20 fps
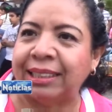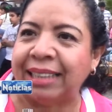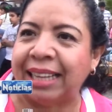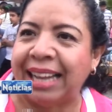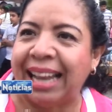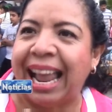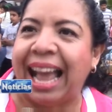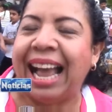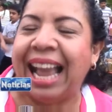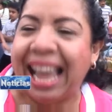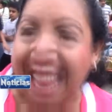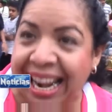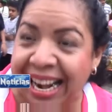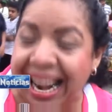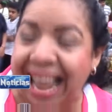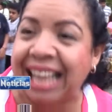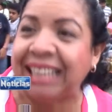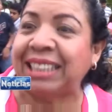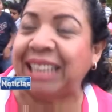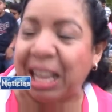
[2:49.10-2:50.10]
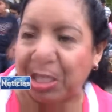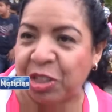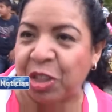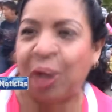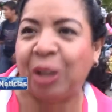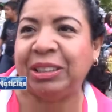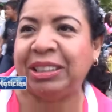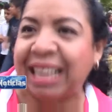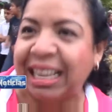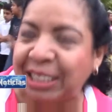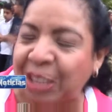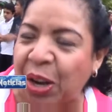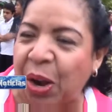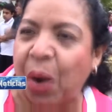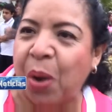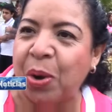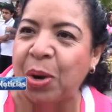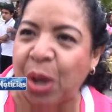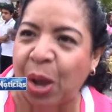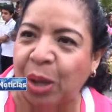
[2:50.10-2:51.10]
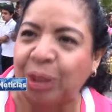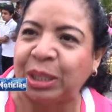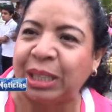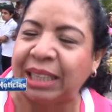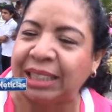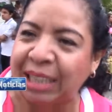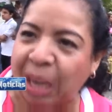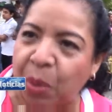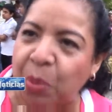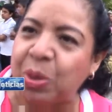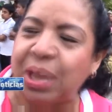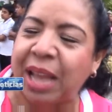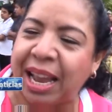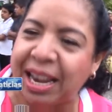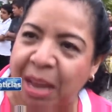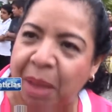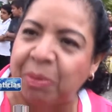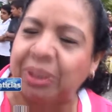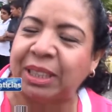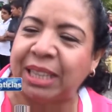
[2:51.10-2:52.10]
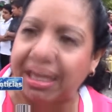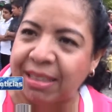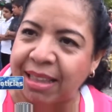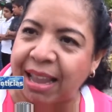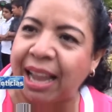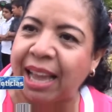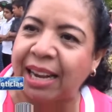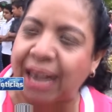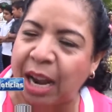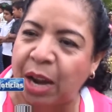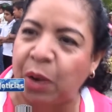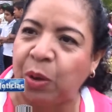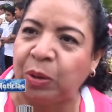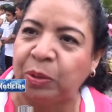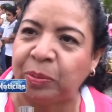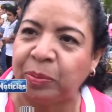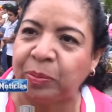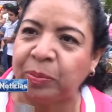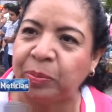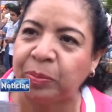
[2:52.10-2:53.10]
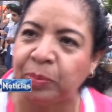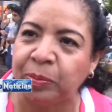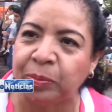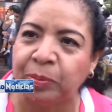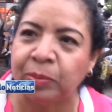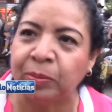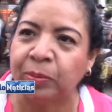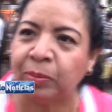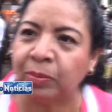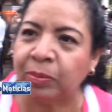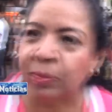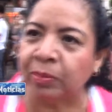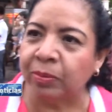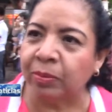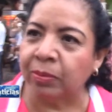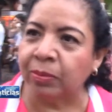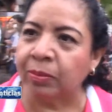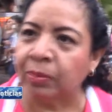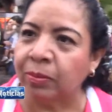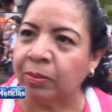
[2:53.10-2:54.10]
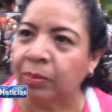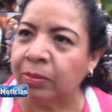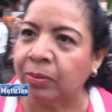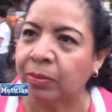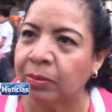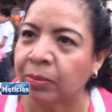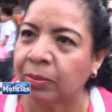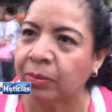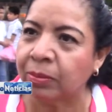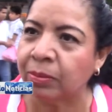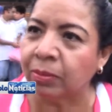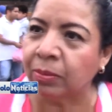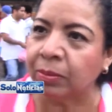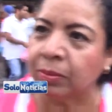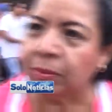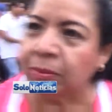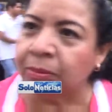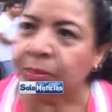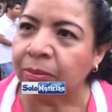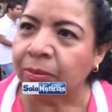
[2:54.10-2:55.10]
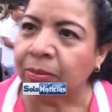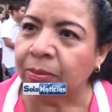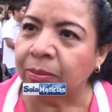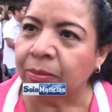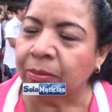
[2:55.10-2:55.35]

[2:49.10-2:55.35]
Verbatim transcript: la, en ese entonces gloriosa secundaria Vicente Guerrero. Sin duda alguna, una gran secundaria